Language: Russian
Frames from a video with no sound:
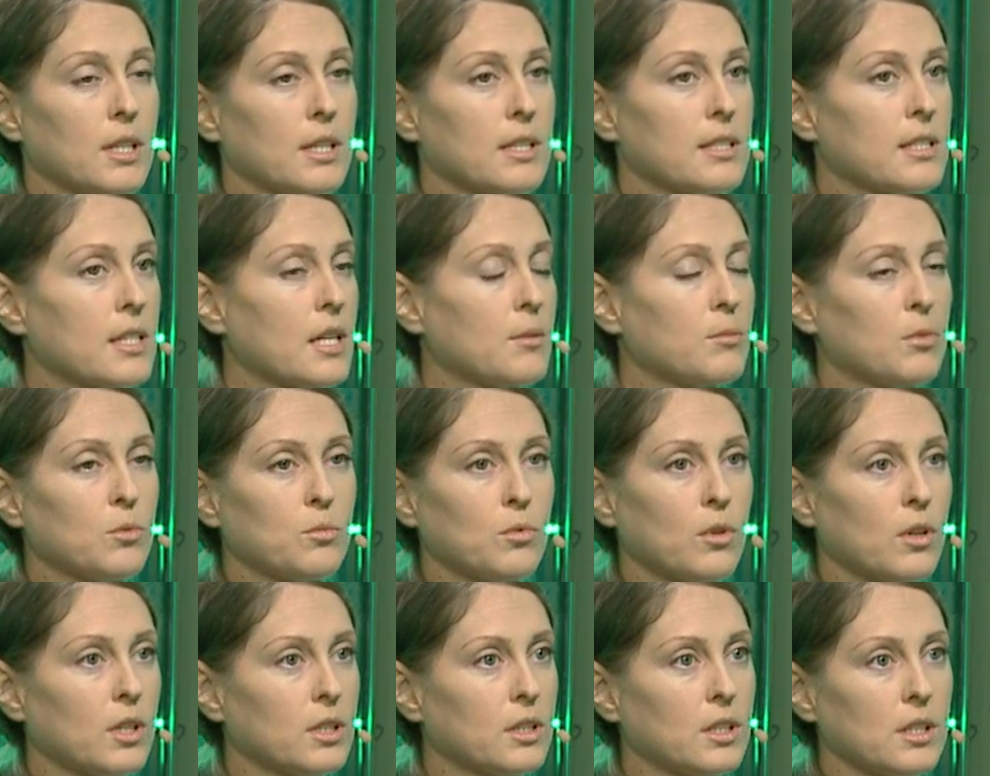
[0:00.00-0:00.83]

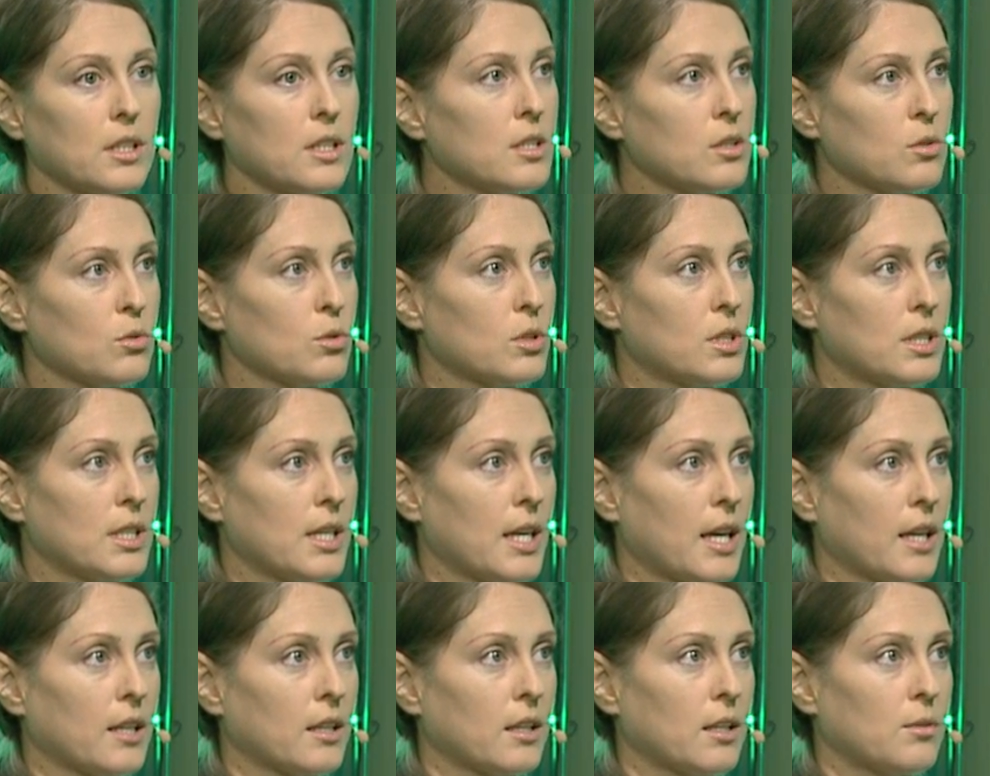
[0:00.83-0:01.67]
Самому атеисту
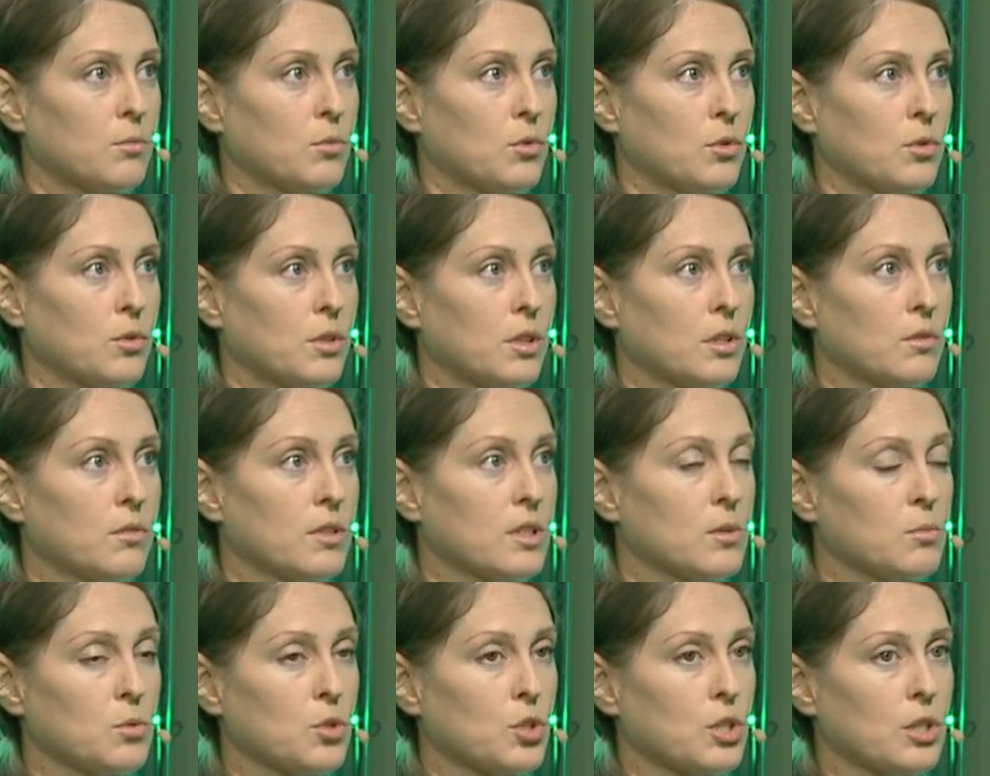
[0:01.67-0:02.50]
заядлому
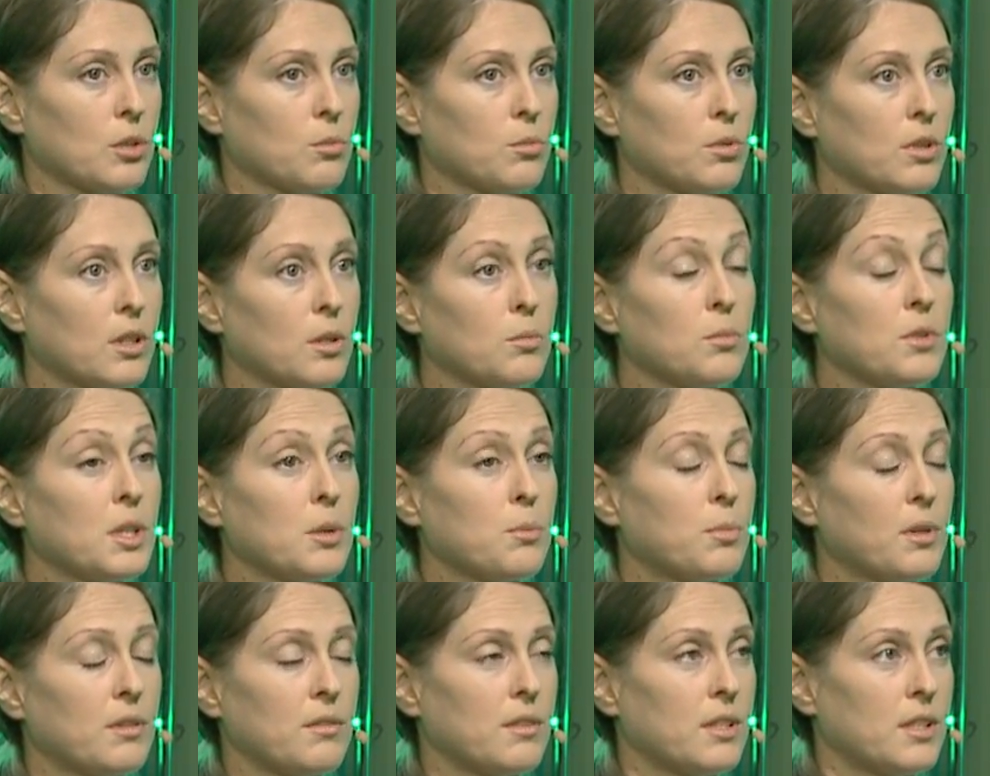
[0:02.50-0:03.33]
невозможно было бы
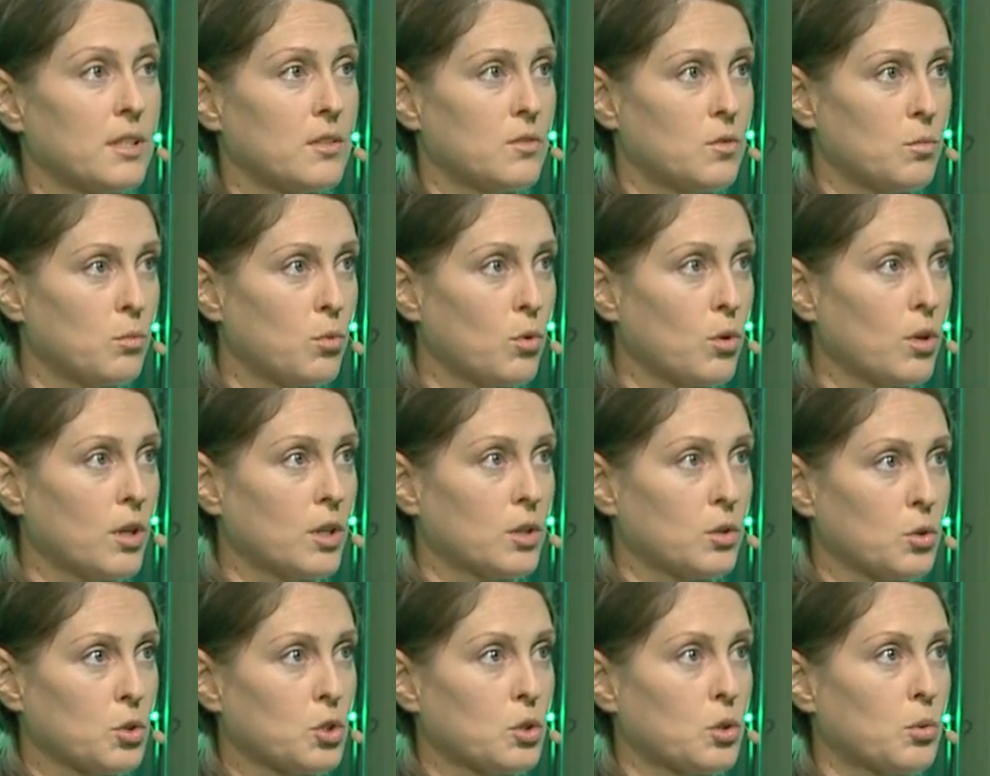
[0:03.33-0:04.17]
не поверить в
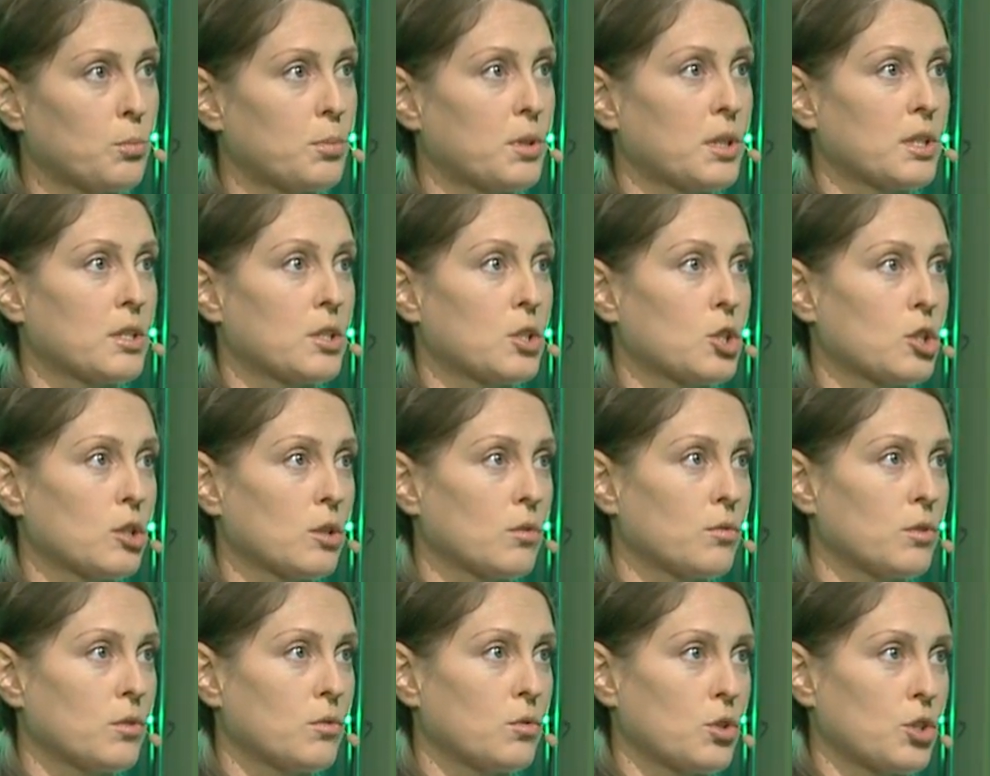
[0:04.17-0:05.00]
Бога то, что
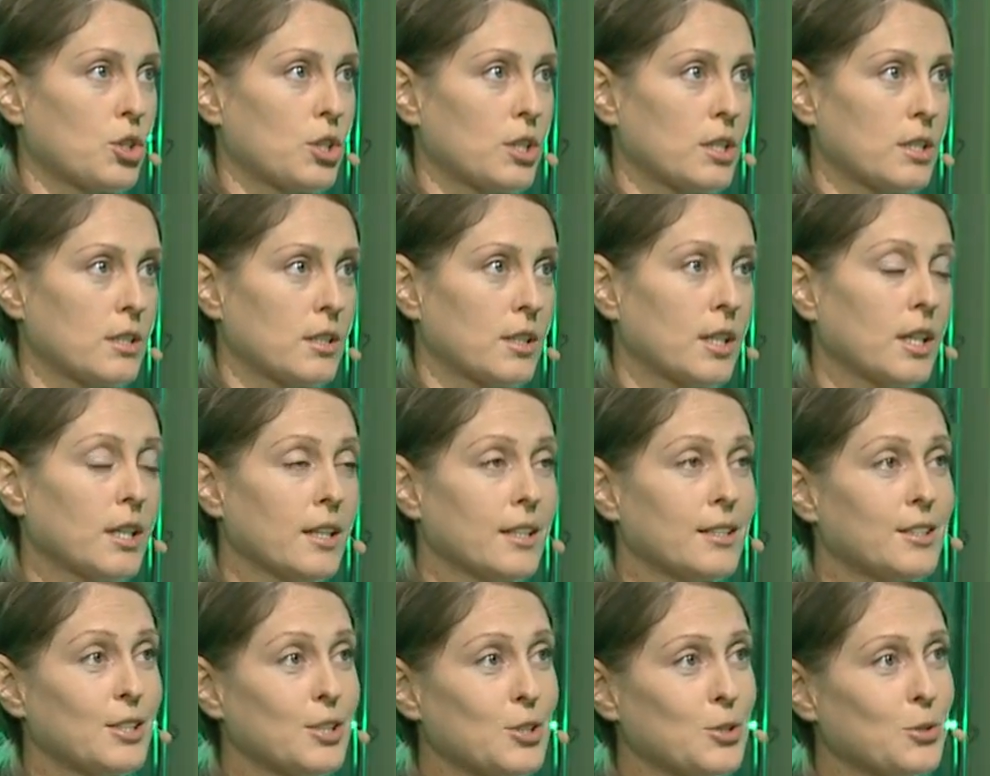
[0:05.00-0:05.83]
произошло в его жизни.
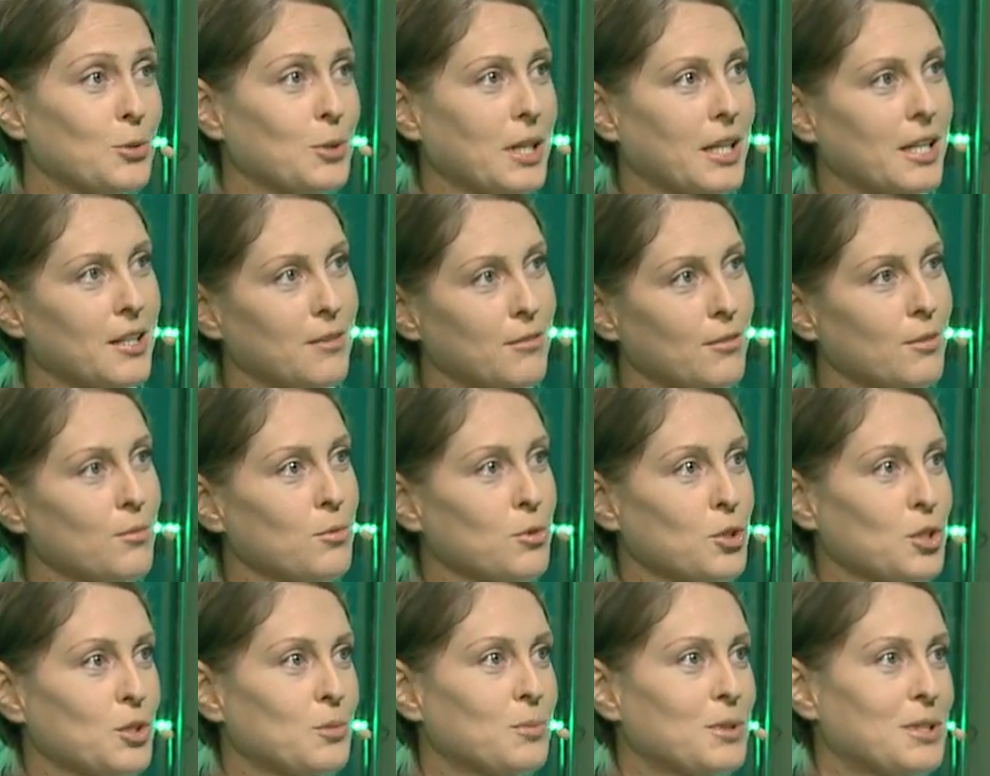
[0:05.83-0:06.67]
Это история его,
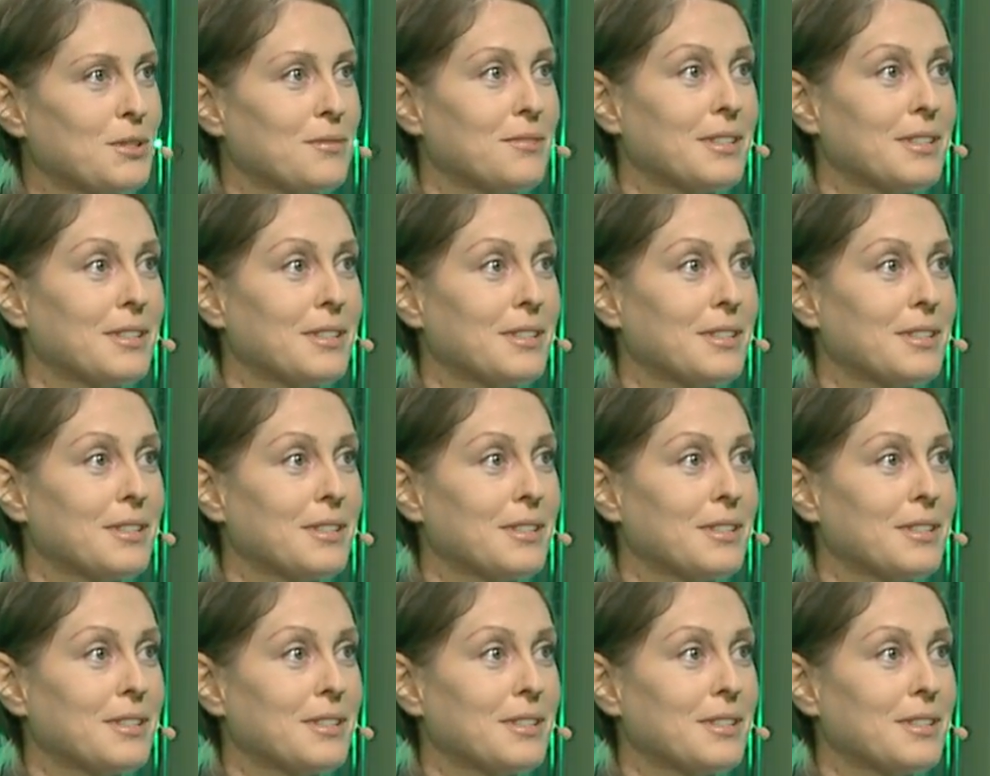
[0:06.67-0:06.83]
может быть,